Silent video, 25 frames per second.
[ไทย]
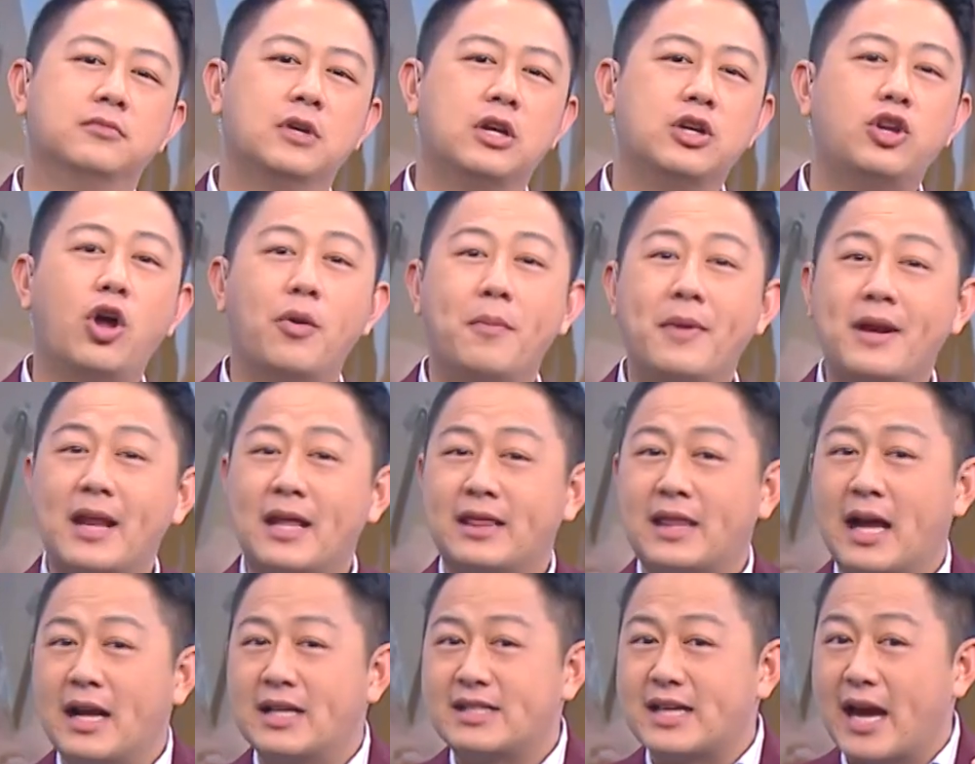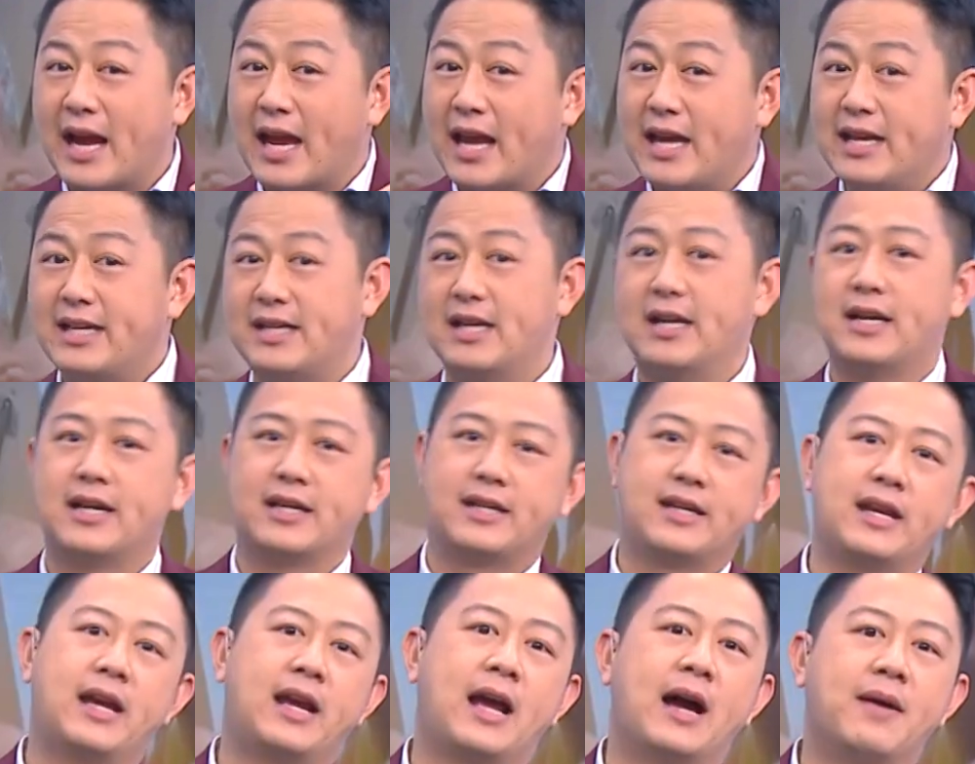โดยไม่ได้ตั้งใจให้เกิด
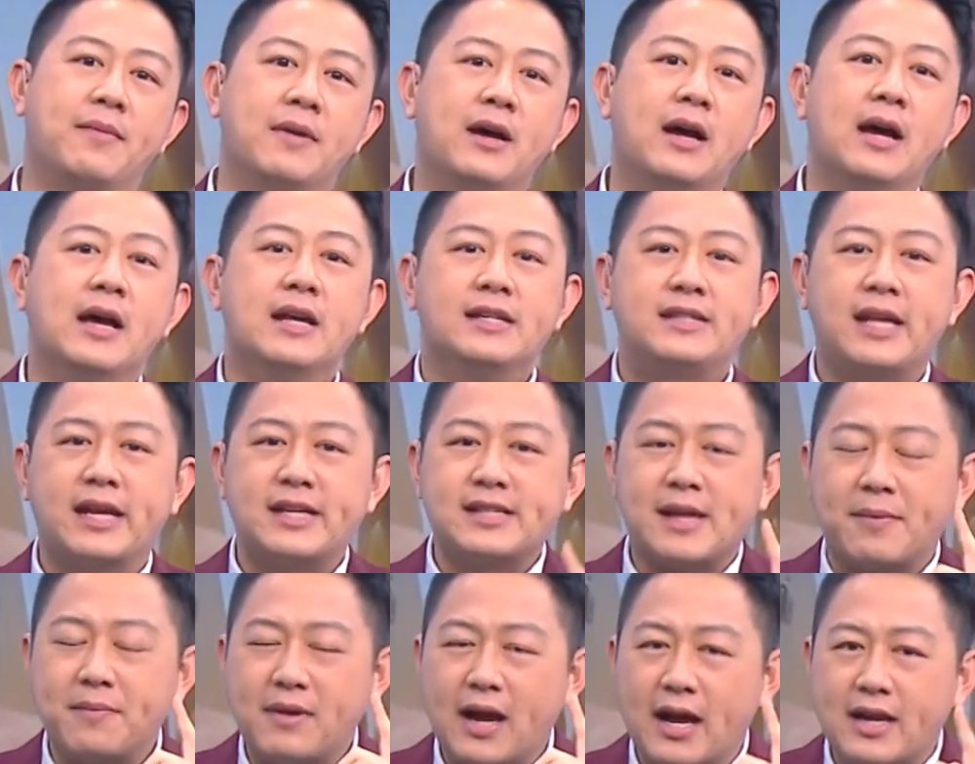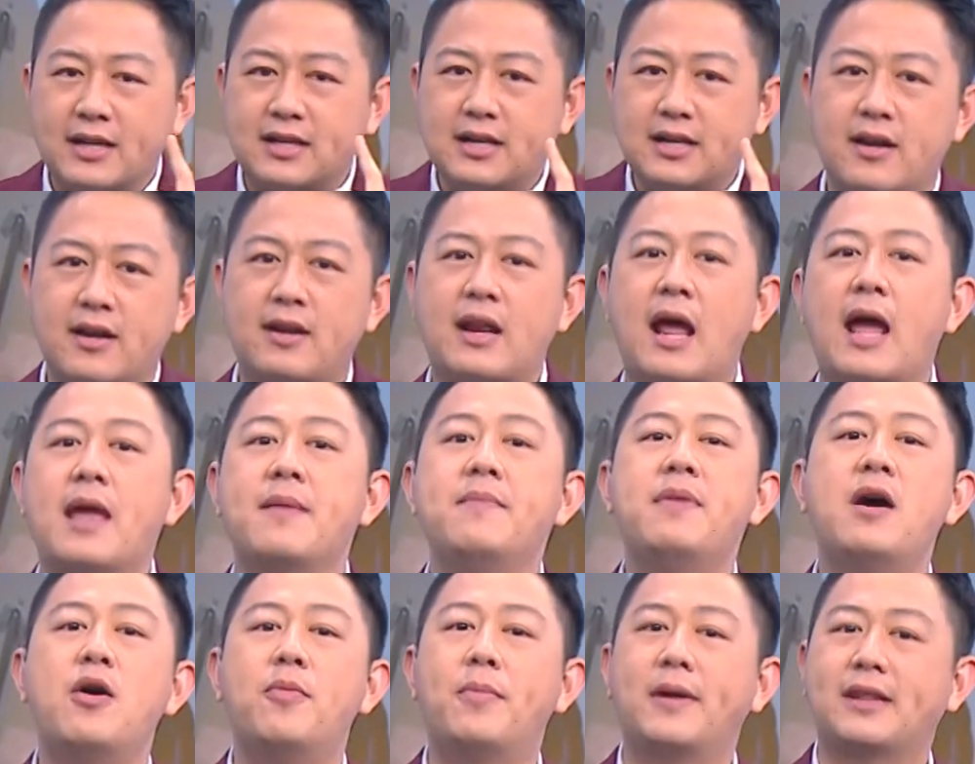นะครับ สิ่งสำคัญอะไร
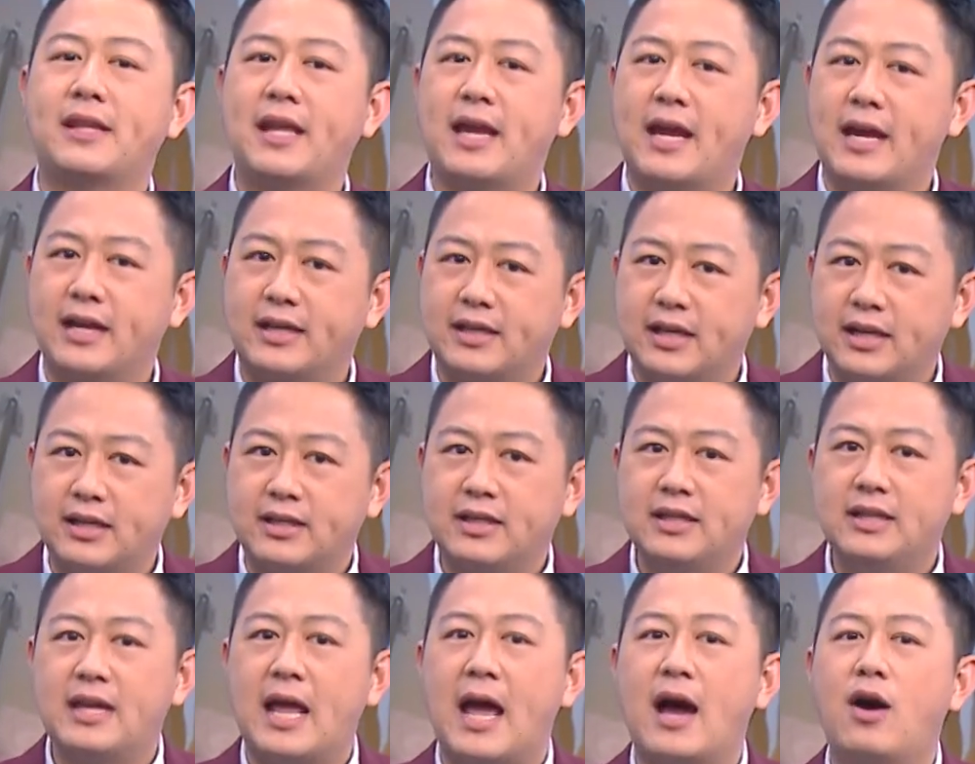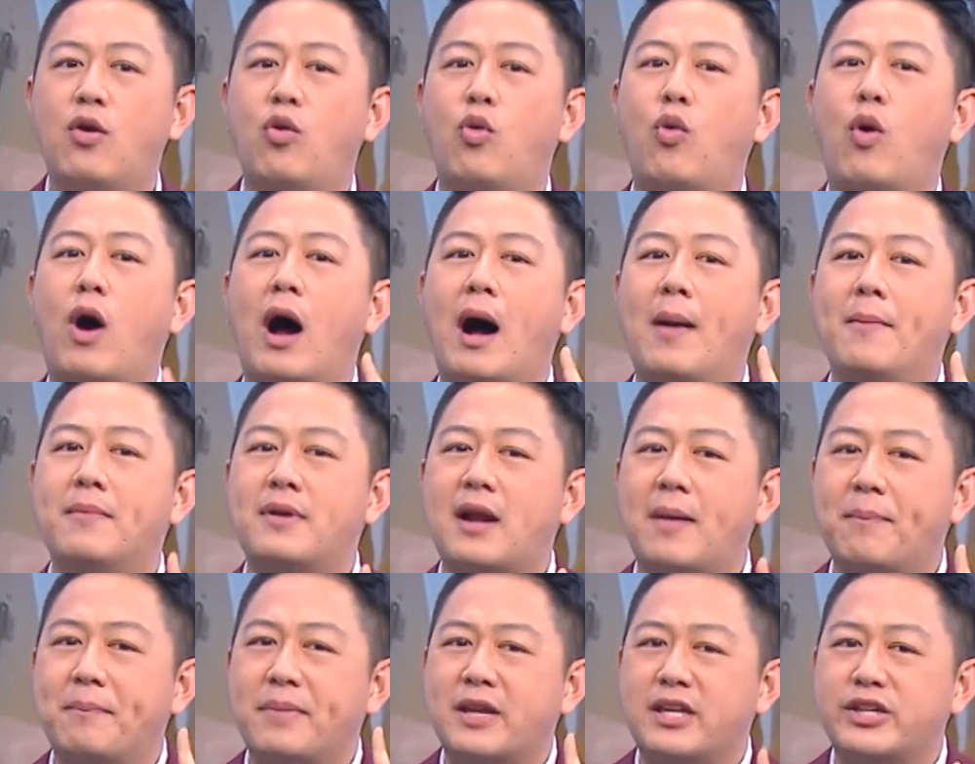เมื่ออุบัติเหตุเกิดขึ้นแล้ว ความ
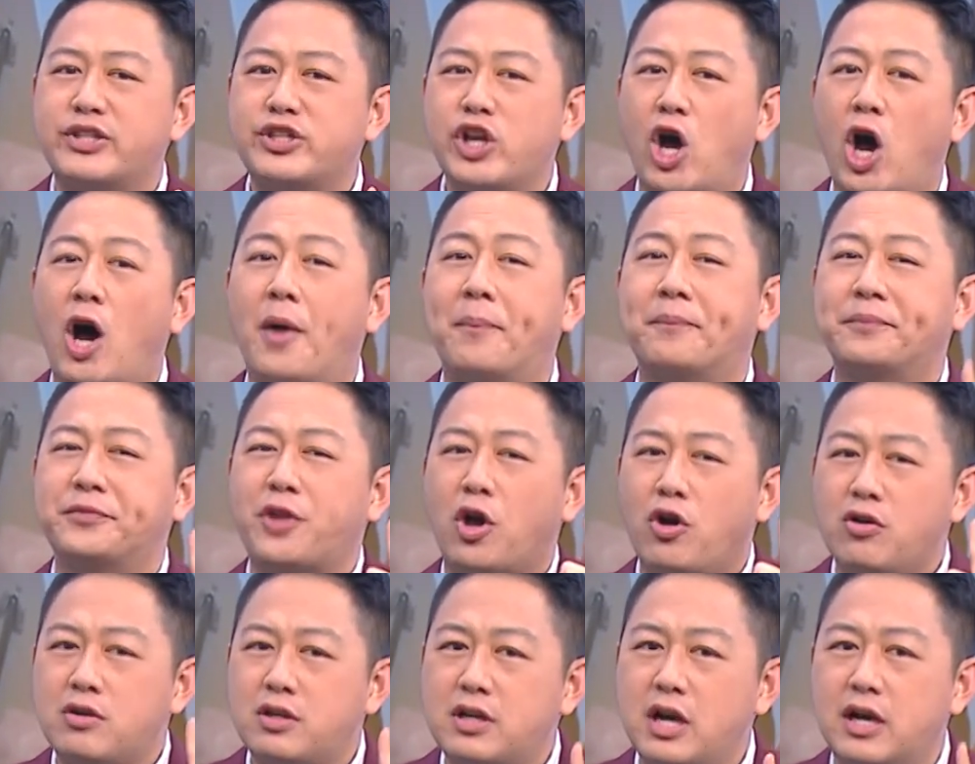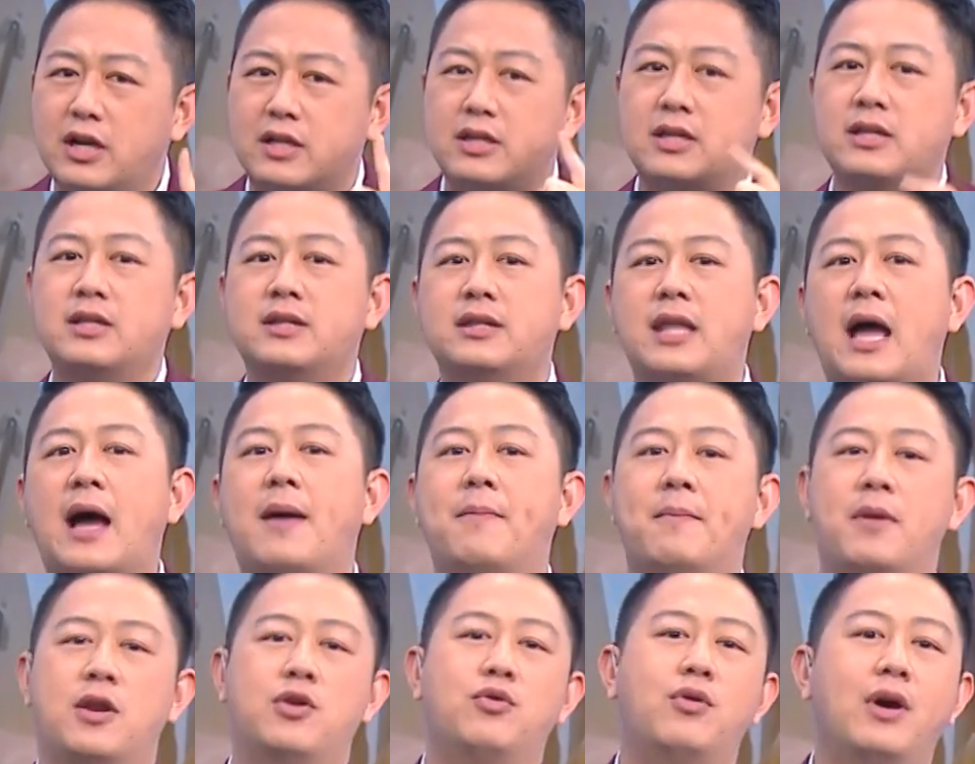รับผิดชอบต้องเกิดขึ้นตาม
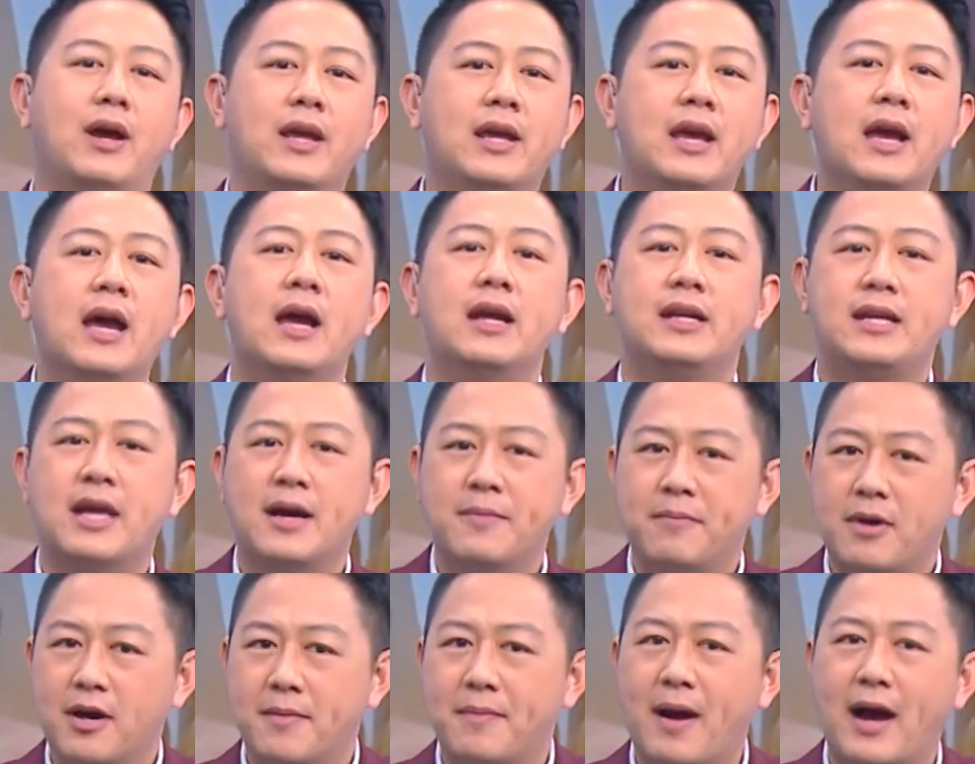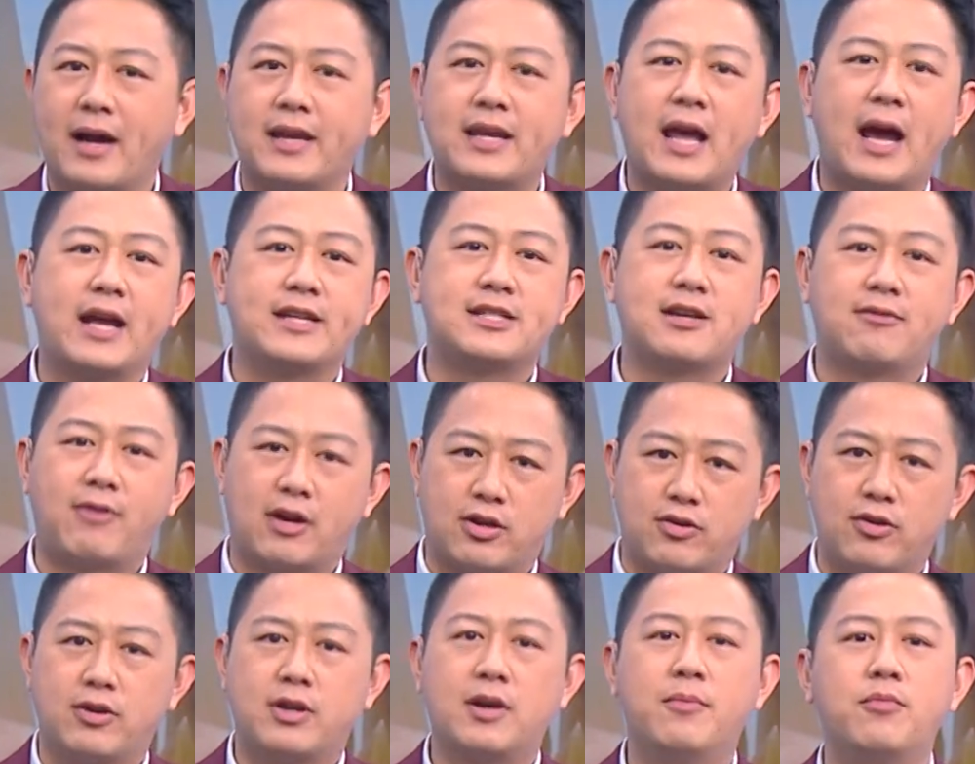มาด้วยที่อำเภอบางใหญ่จังหวัด
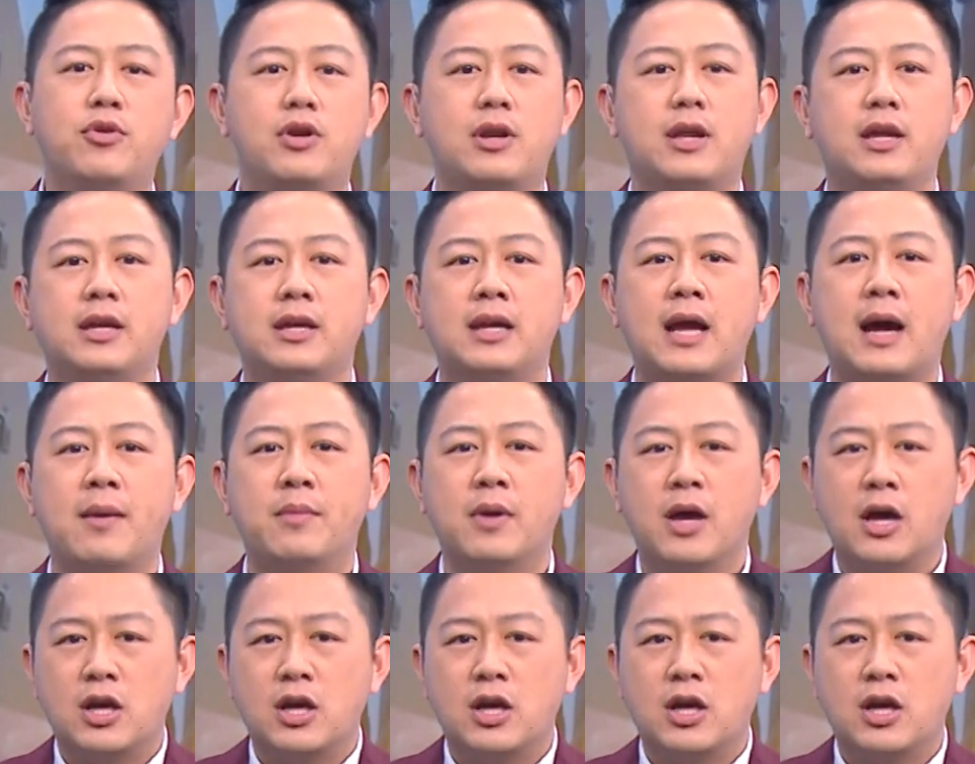นนทบุรีครับ